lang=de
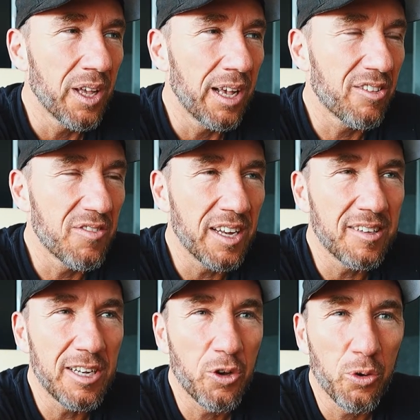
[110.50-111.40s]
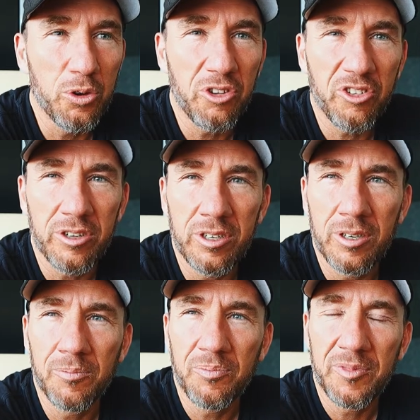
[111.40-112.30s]
Es wird die
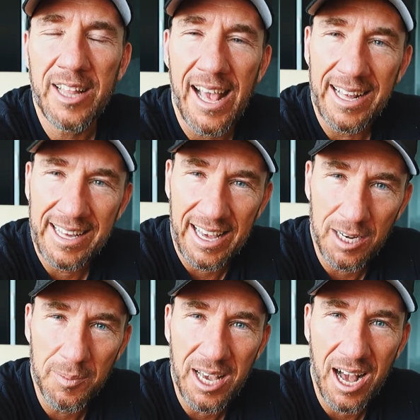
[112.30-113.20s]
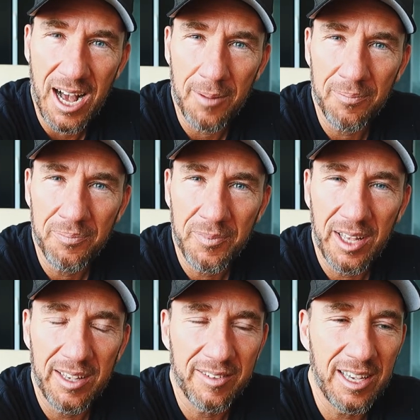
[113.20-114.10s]
Größe der Academy haben.
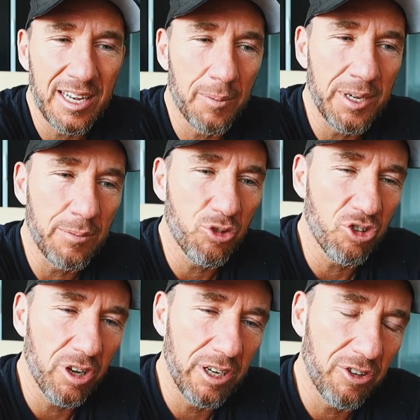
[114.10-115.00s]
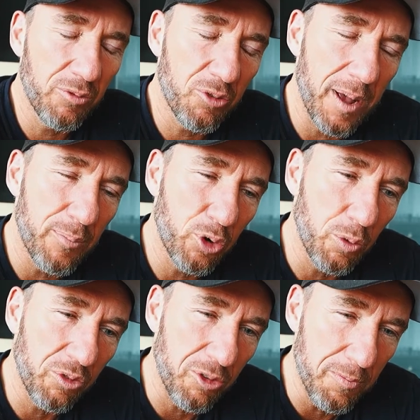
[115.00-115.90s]
Es geht aber nicht, nicht im Schwerpunkt
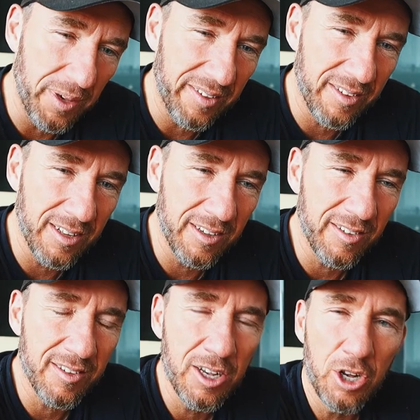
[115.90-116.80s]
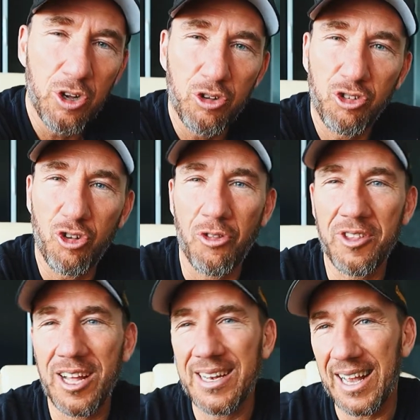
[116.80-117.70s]
ums Business,
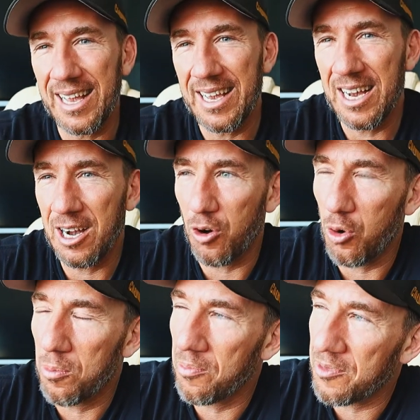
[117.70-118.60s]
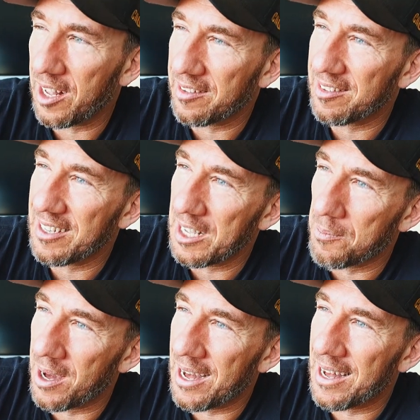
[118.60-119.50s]
sondern eher um das
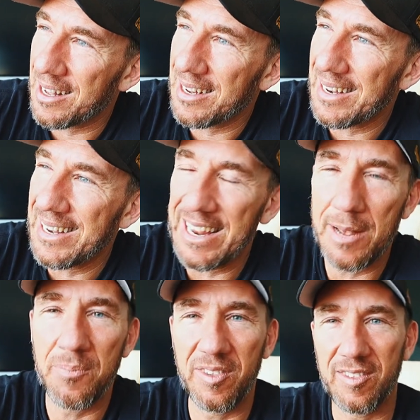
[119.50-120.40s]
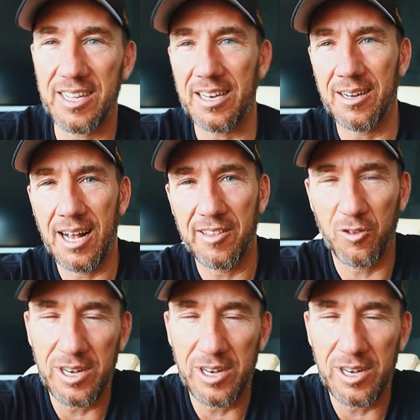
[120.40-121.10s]
Thema Lebensstil, also